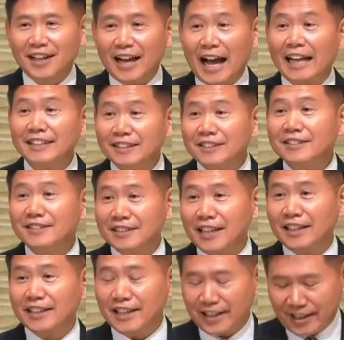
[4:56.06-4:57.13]
안
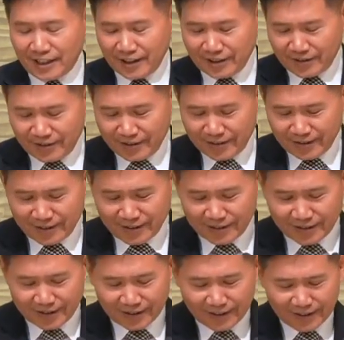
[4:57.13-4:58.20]
듣는다는 얘기예요.
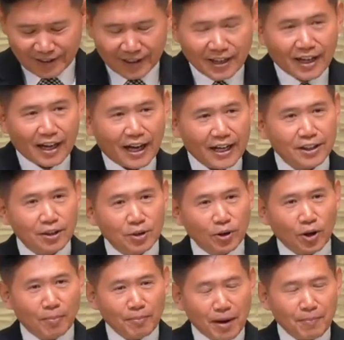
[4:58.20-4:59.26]
음.
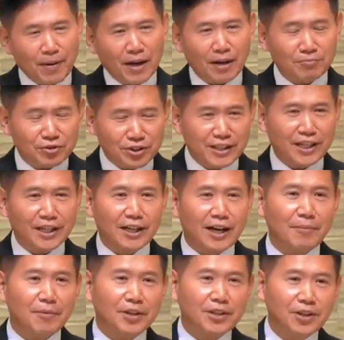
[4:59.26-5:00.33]
아이들도 엄마 아빠가 무슨 얘기를
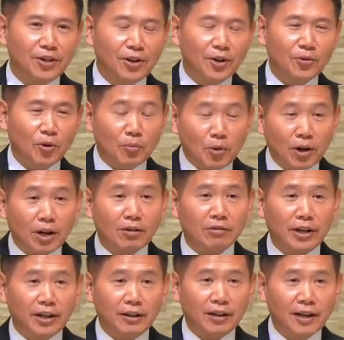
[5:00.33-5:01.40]
하면요, 꼭 뭐라
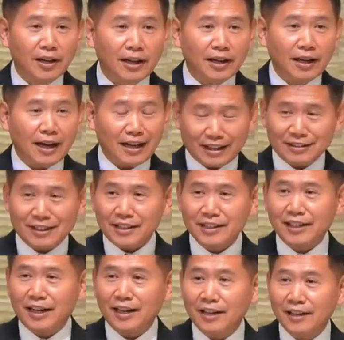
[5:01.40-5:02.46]
그래요.
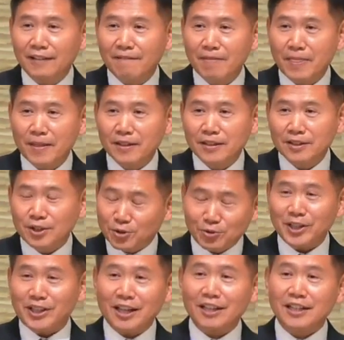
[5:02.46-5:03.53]
알았다니까,
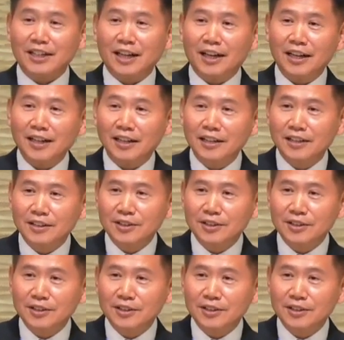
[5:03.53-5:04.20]
듣고 있다니까.